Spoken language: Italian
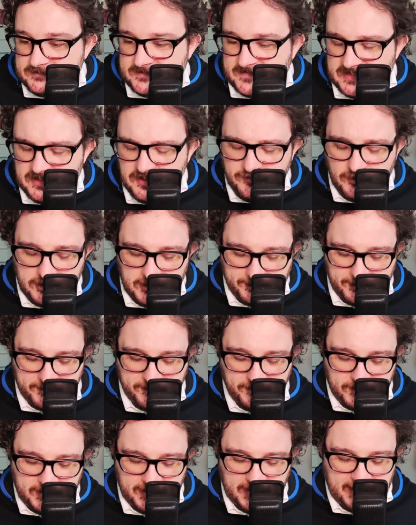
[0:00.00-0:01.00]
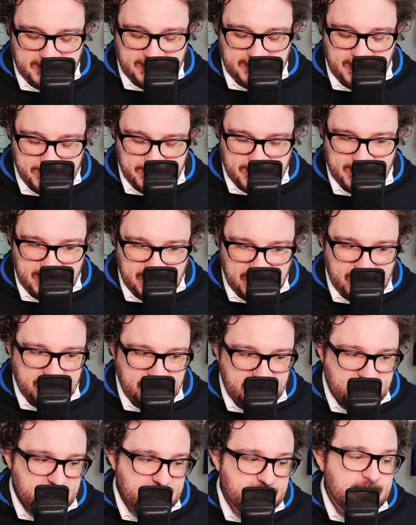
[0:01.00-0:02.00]
io voglio approfondire il tema
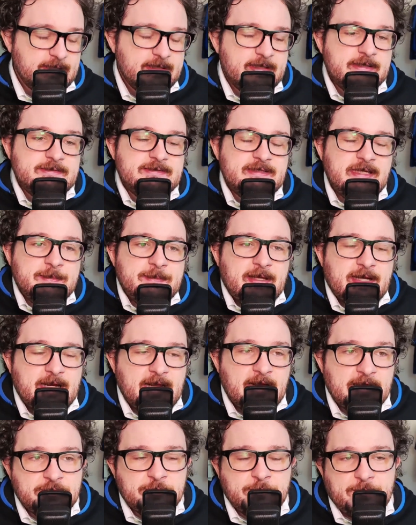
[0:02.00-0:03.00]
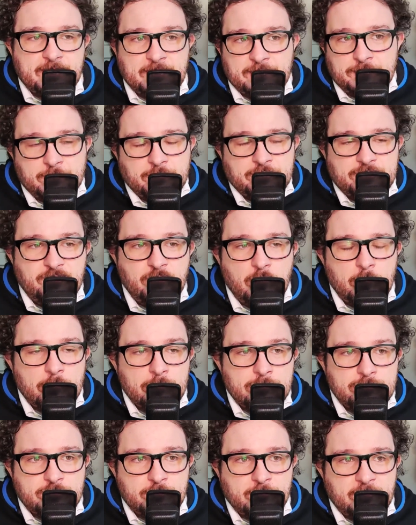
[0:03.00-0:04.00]
del, del mercato per un motivo
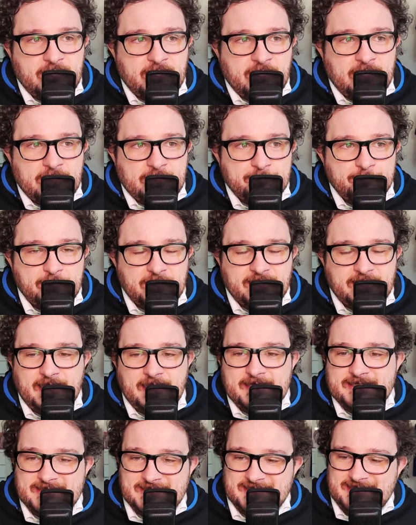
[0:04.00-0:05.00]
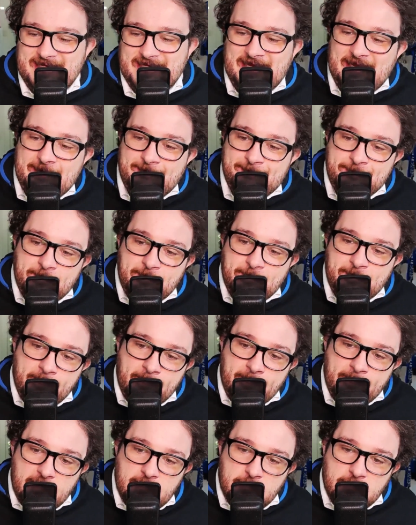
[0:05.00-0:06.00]
molto banale, perché se
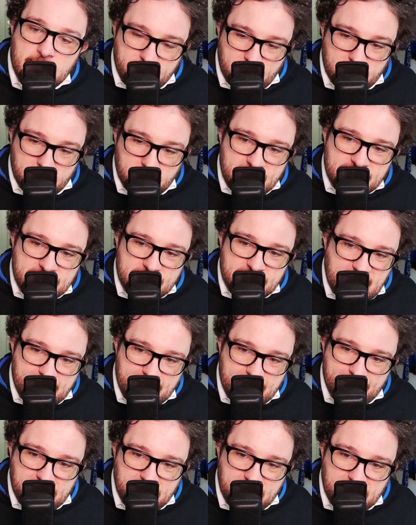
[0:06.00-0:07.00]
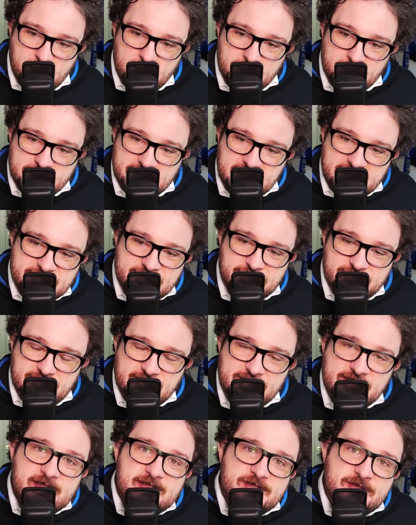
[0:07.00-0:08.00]
lo affrontiamo sempre con tizio sì,
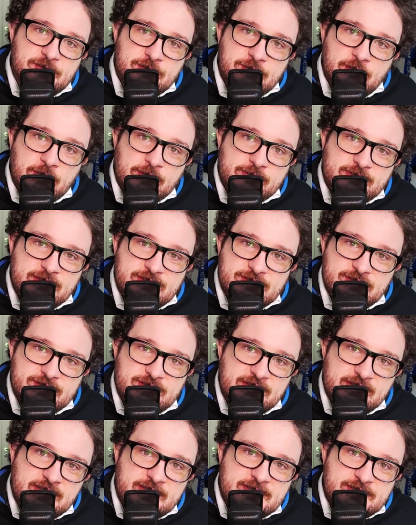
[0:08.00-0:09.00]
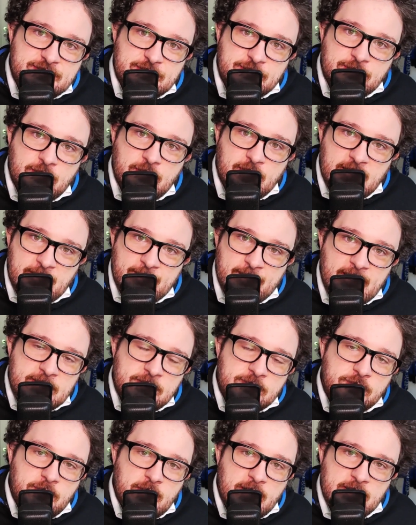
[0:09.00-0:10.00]
tizio no, tizio sì, tizio no, era meglio
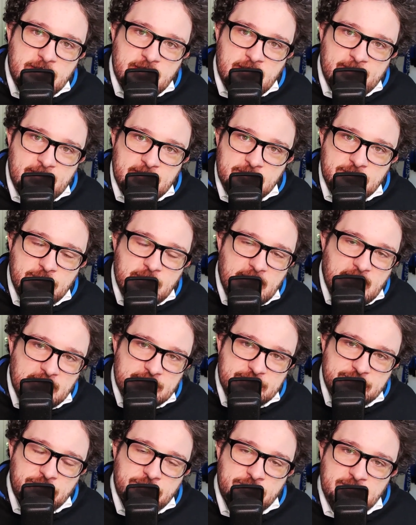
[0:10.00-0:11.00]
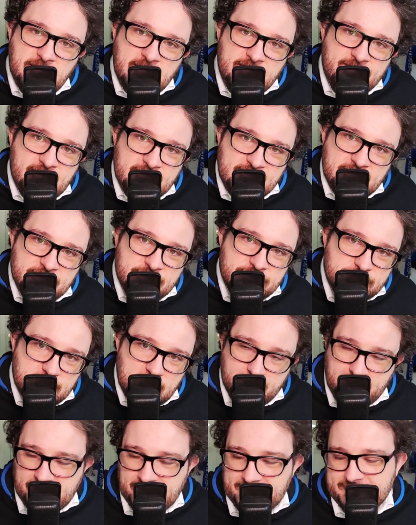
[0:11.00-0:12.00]
quello, era meglio quell'altro, non arriviamo da nessuna
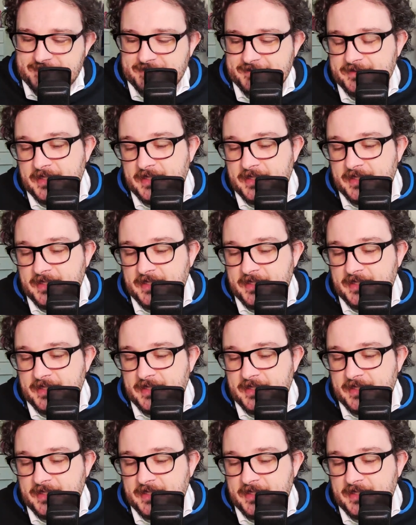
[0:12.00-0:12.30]
parte.